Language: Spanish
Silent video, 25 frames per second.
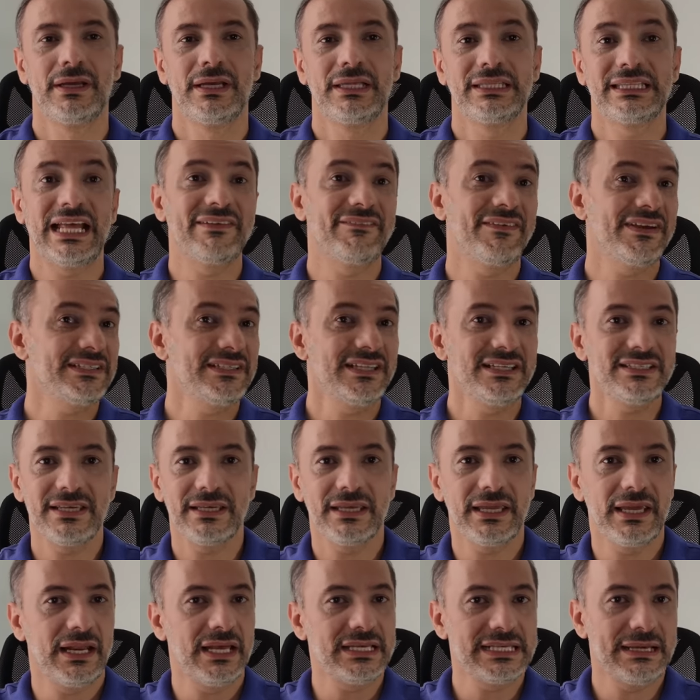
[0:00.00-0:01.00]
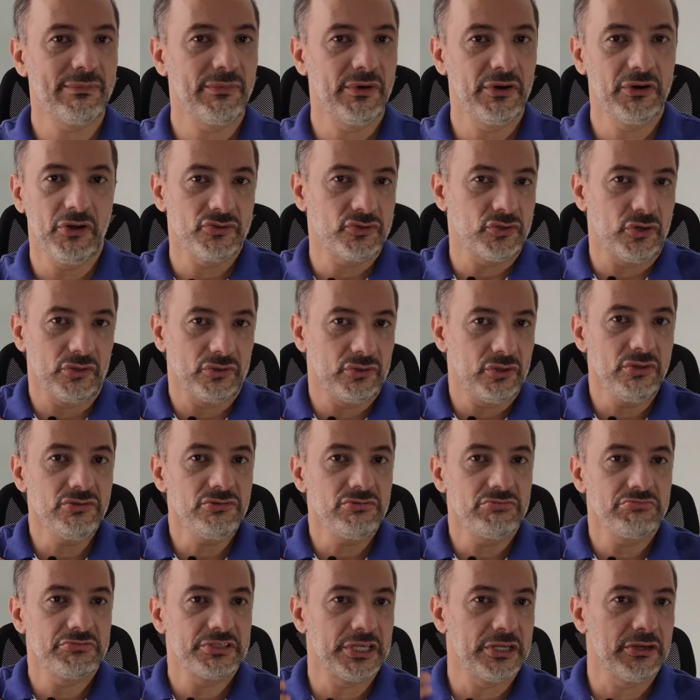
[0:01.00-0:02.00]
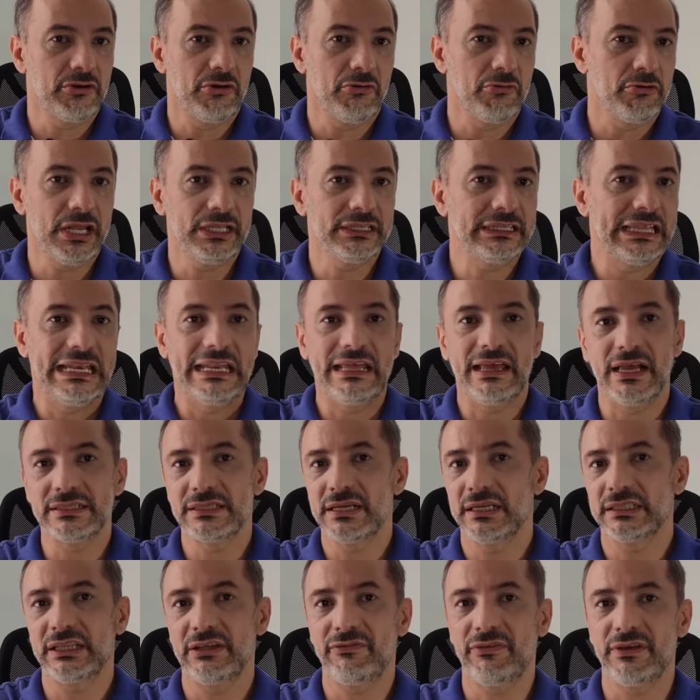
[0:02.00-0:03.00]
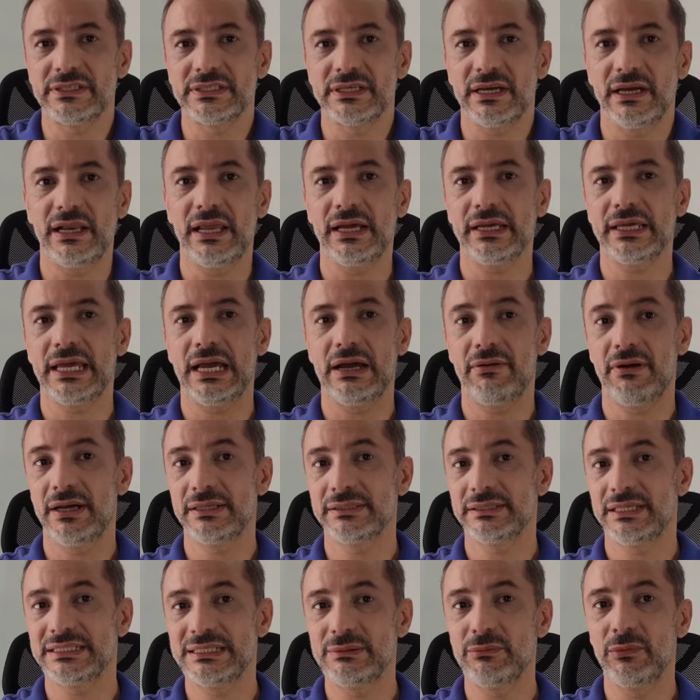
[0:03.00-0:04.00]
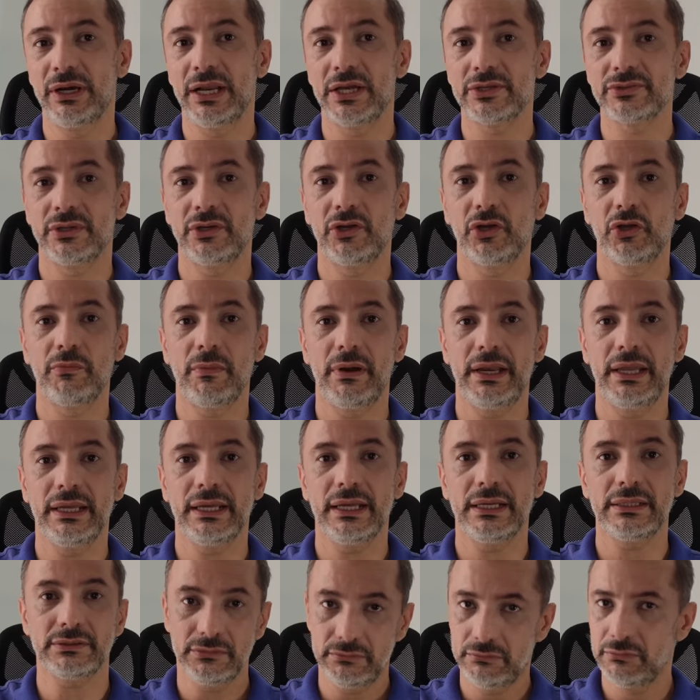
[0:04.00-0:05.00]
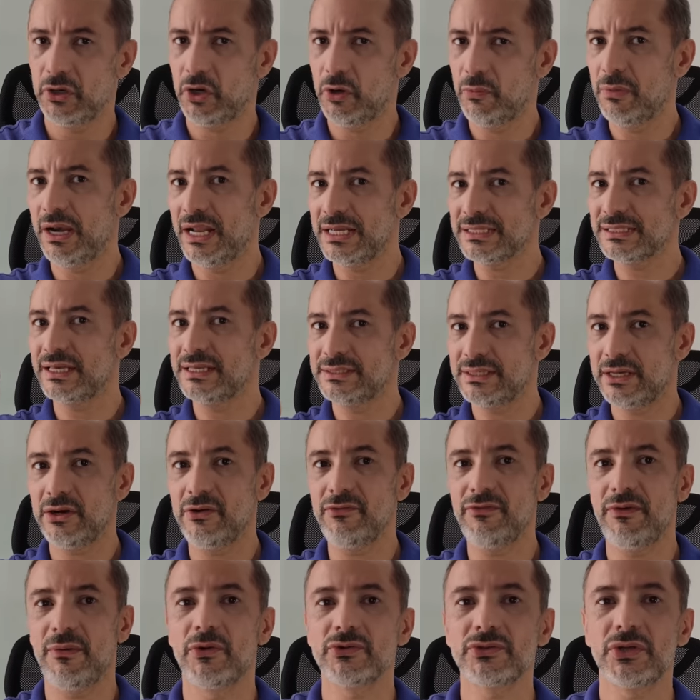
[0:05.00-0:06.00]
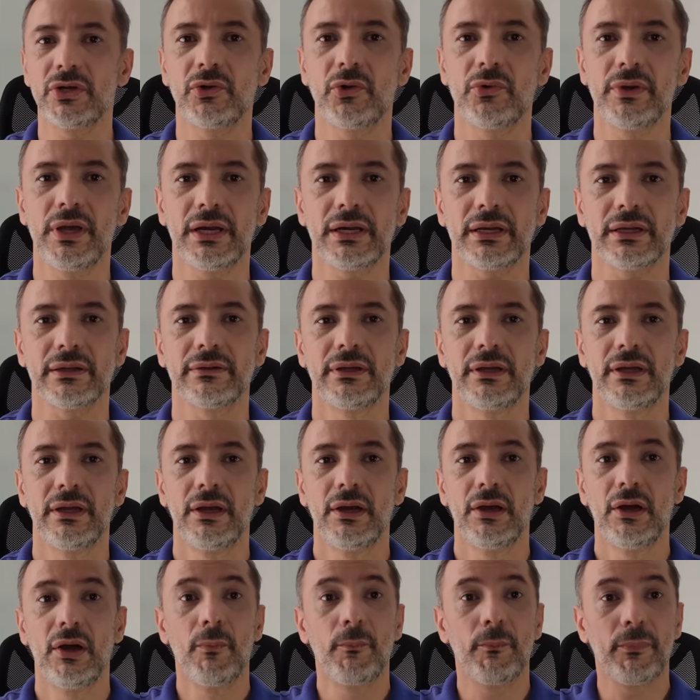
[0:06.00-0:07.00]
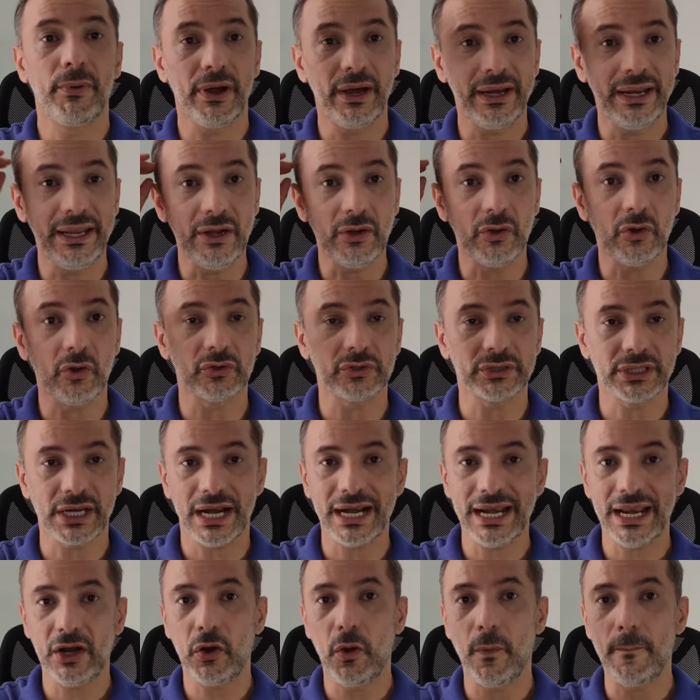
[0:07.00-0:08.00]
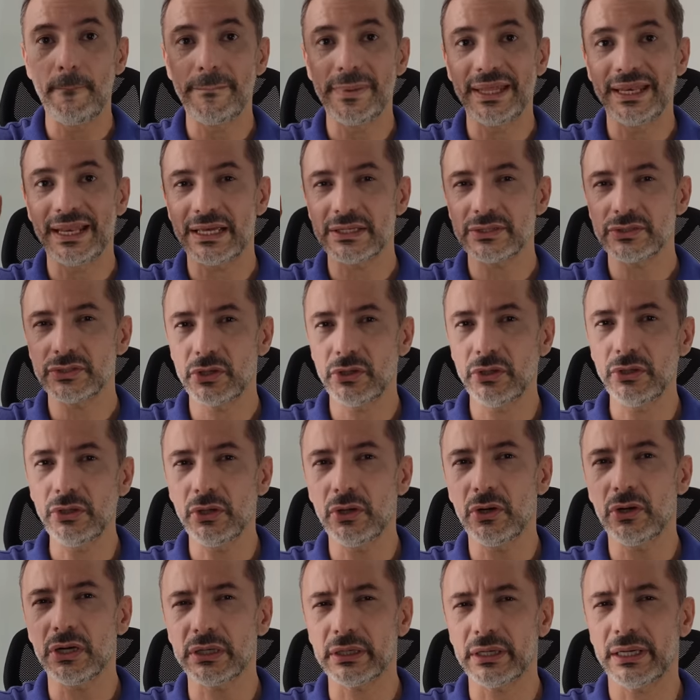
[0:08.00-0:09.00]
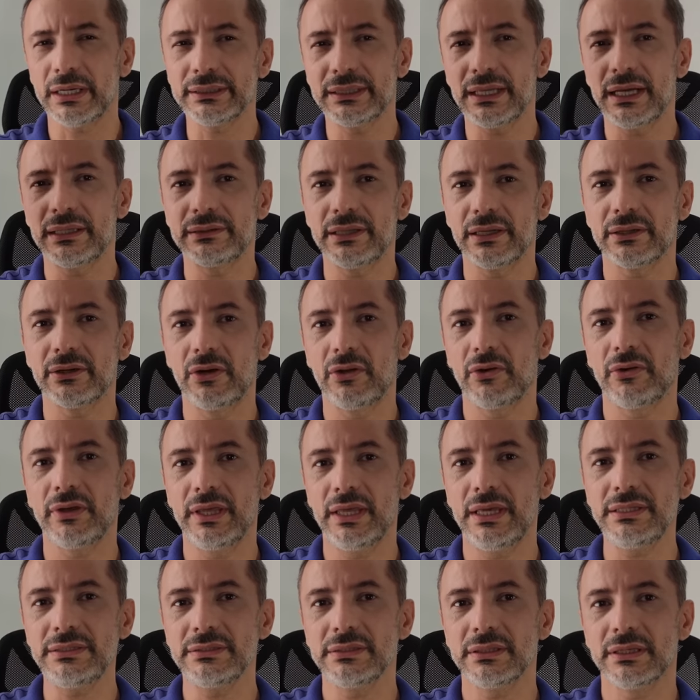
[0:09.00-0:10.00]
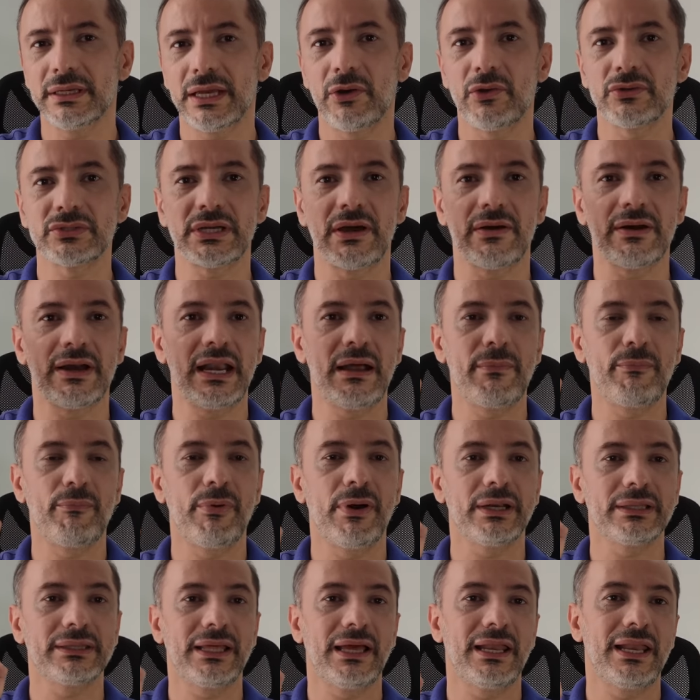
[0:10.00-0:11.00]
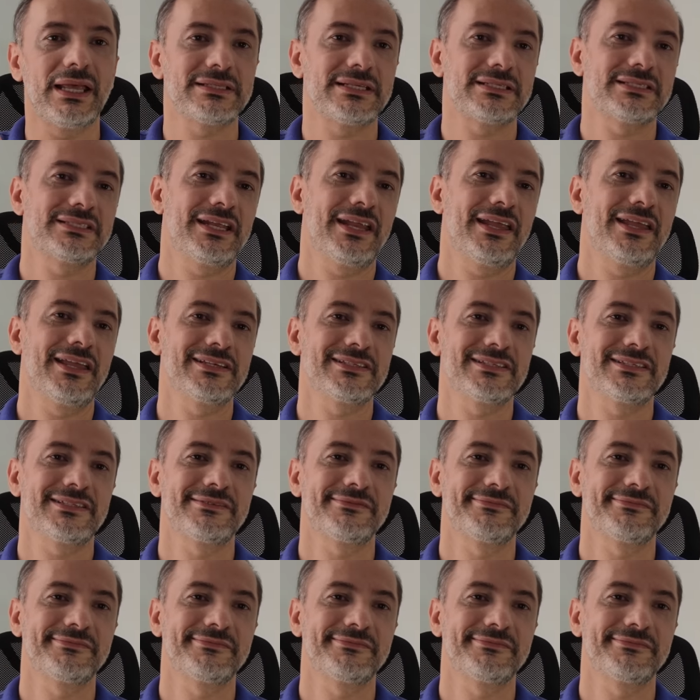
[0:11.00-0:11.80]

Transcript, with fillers: Tal vez ni siquiera seamos nosotros, sino una inteligencia artificial la que a base de simulaciones numéricas, como las que hicieron famosas QVR, puedan encontrar la combinación correcta de tecnologías que nos abran la puerta de las estrellas.